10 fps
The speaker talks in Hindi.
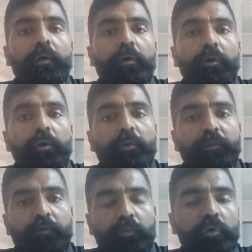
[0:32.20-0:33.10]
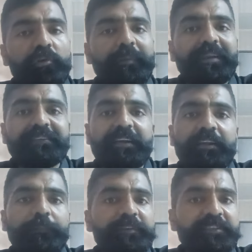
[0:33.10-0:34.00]
और कोर्ट में ले जाने
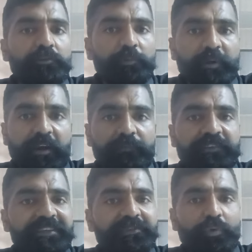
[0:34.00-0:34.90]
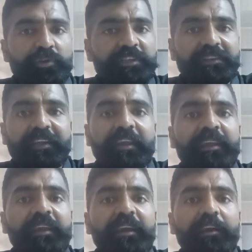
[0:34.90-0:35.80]
के पीछे कोई बड़ा विशेष औचित्य
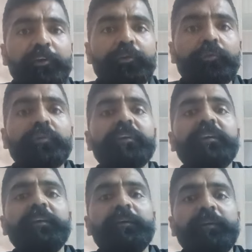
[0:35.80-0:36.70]
नहीं है क्योंकि